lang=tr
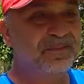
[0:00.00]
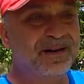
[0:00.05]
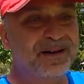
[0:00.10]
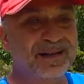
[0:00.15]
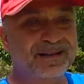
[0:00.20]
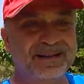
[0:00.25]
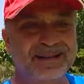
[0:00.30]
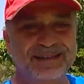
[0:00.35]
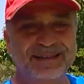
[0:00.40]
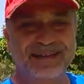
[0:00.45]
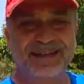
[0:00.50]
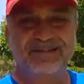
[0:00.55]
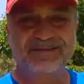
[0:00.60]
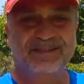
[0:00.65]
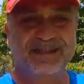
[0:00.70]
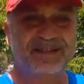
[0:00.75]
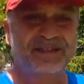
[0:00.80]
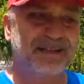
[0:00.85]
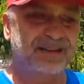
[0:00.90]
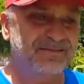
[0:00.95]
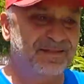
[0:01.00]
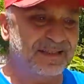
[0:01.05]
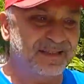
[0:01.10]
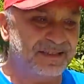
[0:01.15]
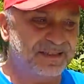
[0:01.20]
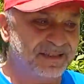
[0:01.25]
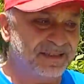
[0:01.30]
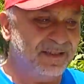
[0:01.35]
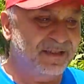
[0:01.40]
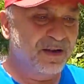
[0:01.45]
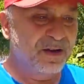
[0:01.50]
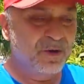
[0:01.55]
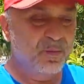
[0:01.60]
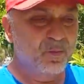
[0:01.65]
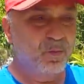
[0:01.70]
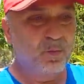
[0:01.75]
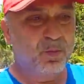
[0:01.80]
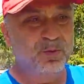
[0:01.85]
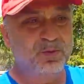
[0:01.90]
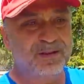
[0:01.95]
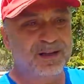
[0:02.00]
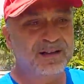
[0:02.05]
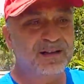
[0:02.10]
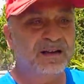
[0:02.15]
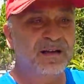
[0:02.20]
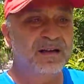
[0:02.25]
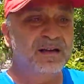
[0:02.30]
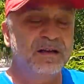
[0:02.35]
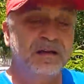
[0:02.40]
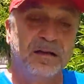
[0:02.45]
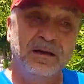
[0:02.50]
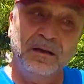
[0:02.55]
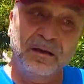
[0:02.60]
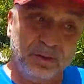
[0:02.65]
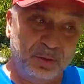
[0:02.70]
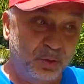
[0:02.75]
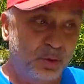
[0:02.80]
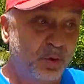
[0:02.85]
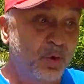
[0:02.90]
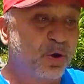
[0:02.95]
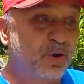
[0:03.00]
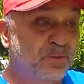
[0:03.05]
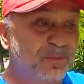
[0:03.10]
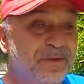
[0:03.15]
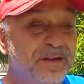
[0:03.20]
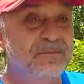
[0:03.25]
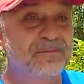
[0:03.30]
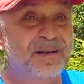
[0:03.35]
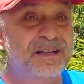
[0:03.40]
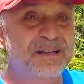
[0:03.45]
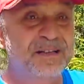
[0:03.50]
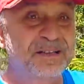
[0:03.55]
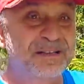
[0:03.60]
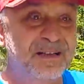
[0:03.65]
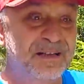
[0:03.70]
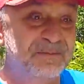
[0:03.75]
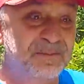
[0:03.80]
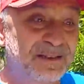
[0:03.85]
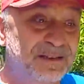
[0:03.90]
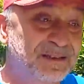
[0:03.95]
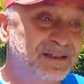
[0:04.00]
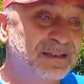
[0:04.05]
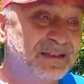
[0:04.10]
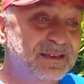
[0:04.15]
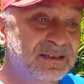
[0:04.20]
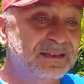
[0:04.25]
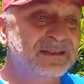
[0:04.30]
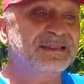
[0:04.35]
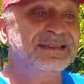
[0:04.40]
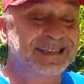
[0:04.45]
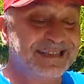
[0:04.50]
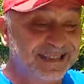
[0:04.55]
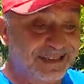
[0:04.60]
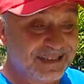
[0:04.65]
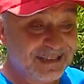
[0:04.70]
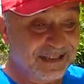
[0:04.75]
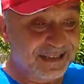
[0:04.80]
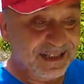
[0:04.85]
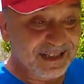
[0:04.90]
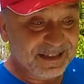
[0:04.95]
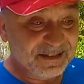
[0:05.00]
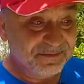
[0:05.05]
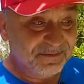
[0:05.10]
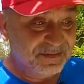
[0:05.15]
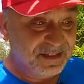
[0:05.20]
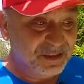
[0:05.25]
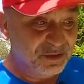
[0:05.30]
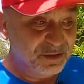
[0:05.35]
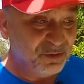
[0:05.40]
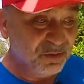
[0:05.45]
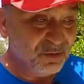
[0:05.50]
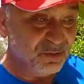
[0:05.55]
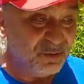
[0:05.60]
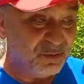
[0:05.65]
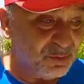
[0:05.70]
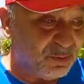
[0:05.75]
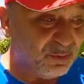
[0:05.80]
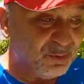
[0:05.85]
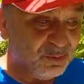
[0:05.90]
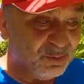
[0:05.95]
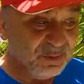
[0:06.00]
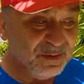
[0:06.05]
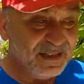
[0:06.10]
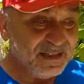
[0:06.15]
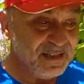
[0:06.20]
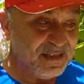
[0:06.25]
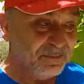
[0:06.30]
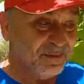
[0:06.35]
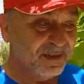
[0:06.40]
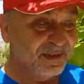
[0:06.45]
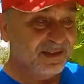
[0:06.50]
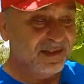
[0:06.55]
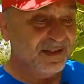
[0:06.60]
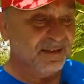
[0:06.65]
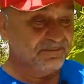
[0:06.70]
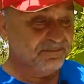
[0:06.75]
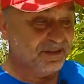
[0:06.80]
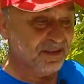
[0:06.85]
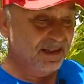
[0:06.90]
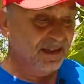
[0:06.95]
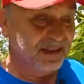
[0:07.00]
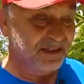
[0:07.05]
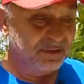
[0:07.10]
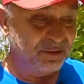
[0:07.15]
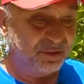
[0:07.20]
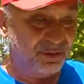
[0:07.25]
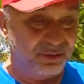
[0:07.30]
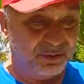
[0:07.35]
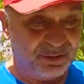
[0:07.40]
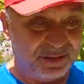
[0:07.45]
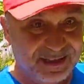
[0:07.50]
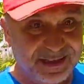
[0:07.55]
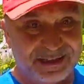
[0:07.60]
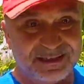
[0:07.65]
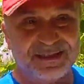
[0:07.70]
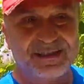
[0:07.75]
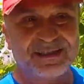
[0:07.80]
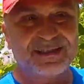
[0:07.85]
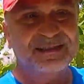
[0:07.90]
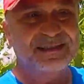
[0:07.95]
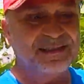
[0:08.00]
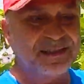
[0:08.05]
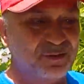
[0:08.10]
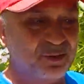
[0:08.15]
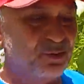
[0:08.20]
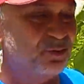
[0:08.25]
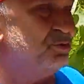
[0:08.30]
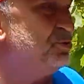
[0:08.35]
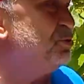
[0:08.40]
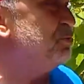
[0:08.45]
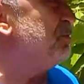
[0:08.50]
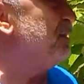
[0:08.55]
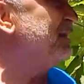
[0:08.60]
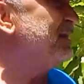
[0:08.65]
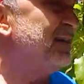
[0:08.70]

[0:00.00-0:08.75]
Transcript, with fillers: artık yavaş yavaş bunlar görmeye başlamalıdırlar. Vizyonsuzluğu ne zaman yaptılar? Türkiye açısından konuşmak